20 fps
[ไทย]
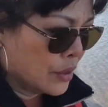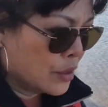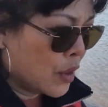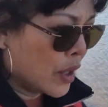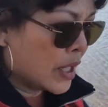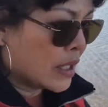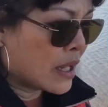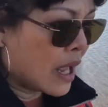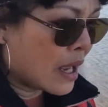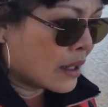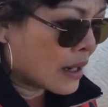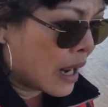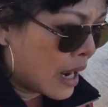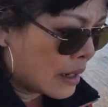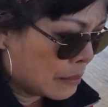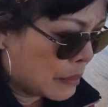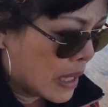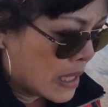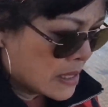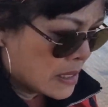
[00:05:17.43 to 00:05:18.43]
ด้อยทางด้าน
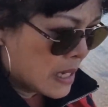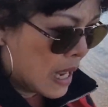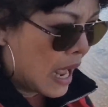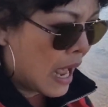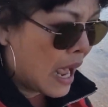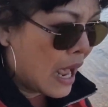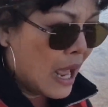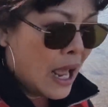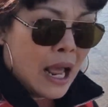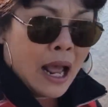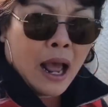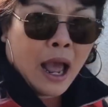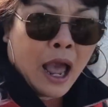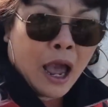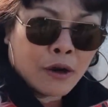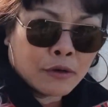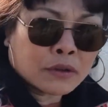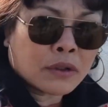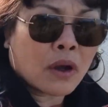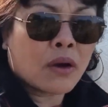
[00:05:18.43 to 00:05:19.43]
ภาษา
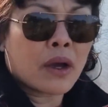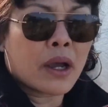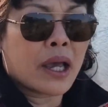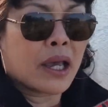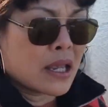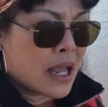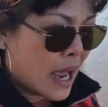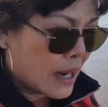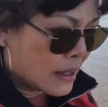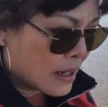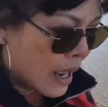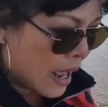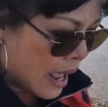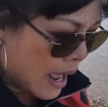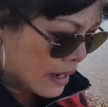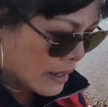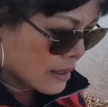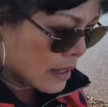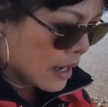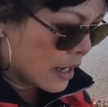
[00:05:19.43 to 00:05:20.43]
เฮาต้องขยัน
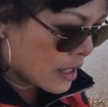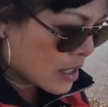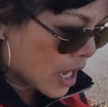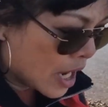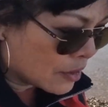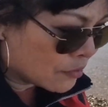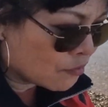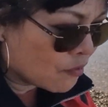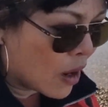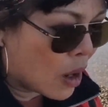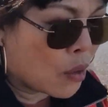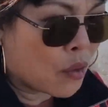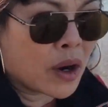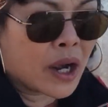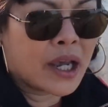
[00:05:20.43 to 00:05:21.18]
อ่านขยันเว้า